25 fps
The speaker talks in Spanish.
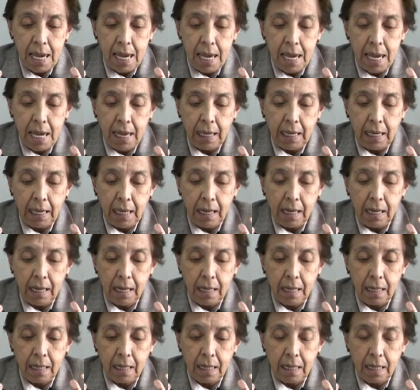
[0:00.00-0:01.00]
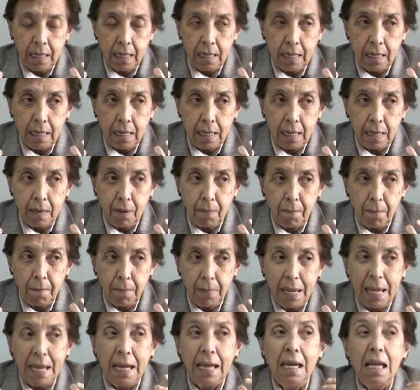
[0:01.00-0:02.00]
en,
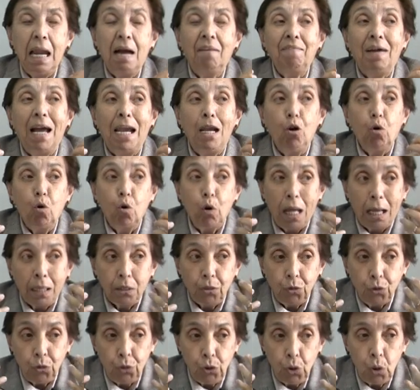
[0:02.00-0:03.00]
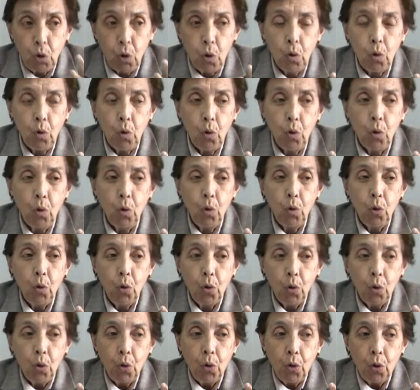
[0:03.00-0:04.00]
en la valoración
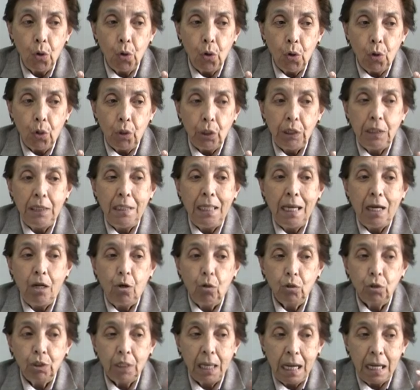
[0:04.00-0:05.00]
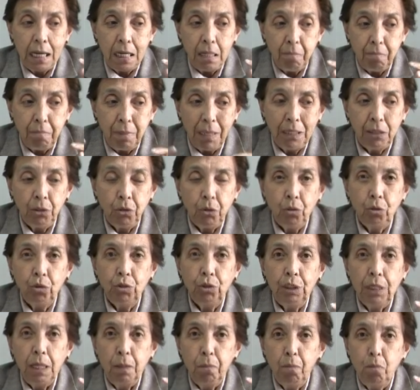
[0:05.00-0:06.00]
de los
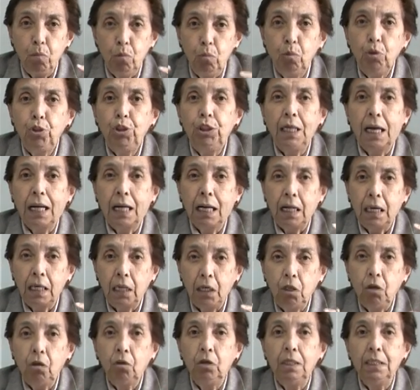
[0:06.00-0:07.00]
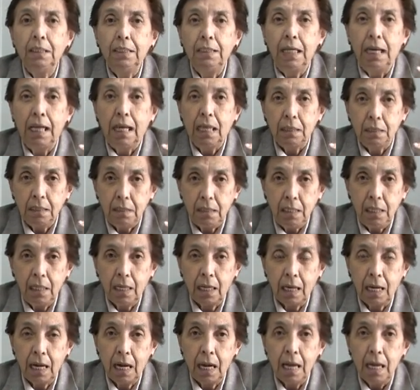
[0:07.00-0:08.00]
alimentos de muchas regiones de la
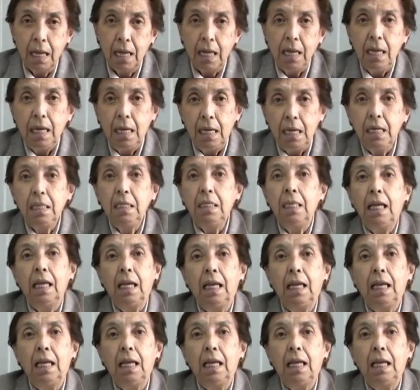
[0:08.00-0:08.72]
sierra y de